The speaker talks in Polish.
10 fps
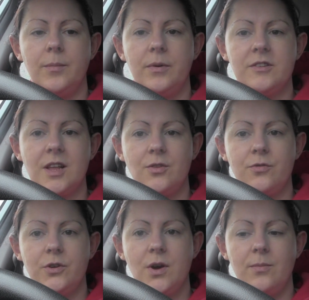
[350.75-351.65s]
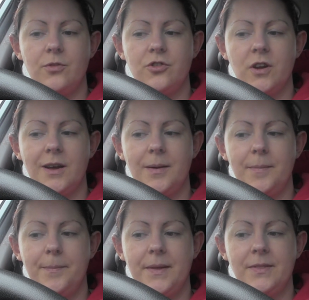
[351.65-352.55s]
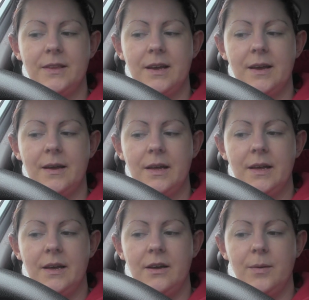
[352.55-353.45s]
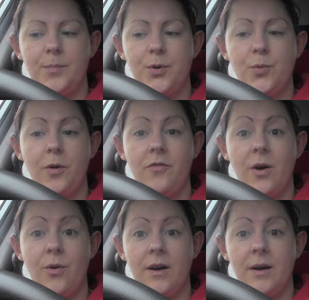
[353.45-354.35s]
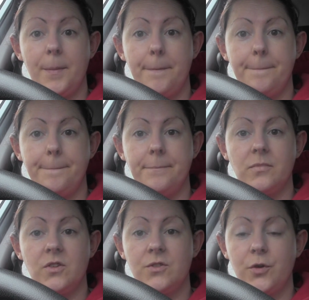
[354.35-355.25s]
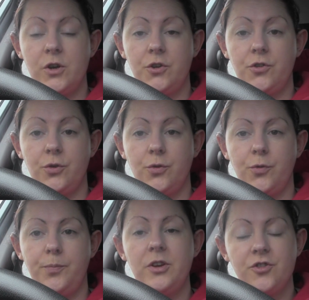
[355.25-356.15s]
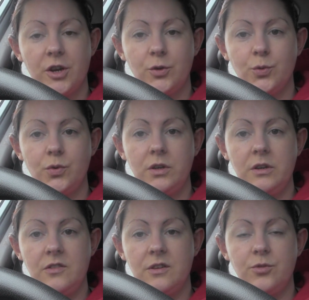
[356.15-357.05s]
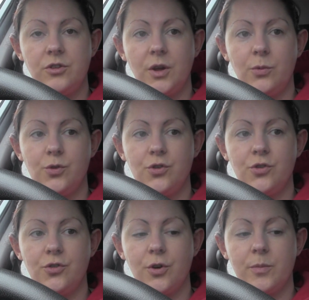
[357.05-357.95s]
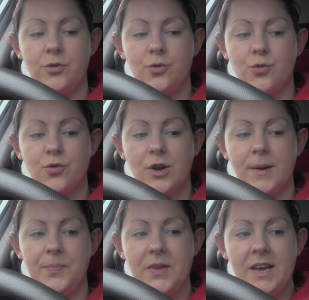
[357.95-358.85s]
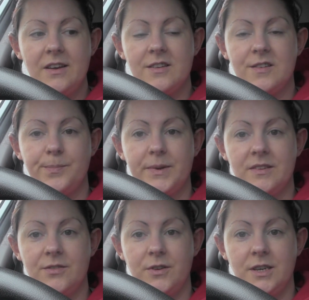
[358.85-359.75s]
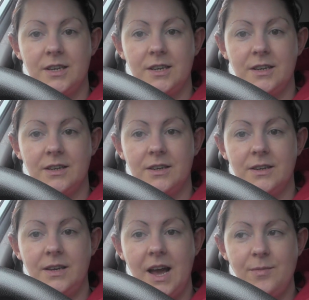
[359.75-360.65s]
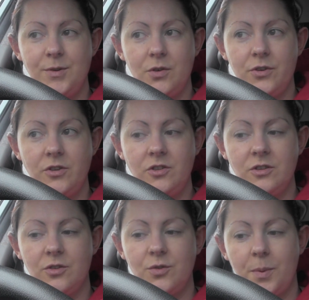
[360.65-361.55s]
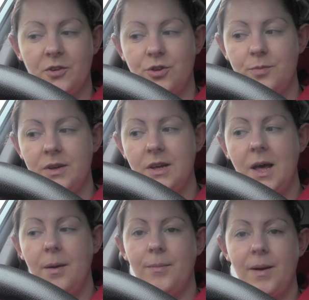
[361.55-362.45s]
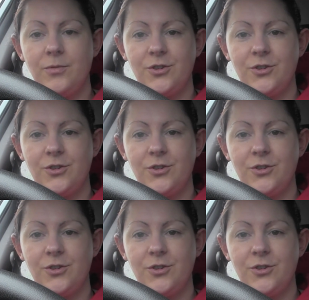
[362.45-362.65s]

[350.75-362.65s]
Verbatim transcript: postanowiłam, że będę e, próbowała swoich sił w pieczeniu i chcę się nauczyć robić różne specyfiki. E, jak mi to wyjdzie, to zobaczymy. Mam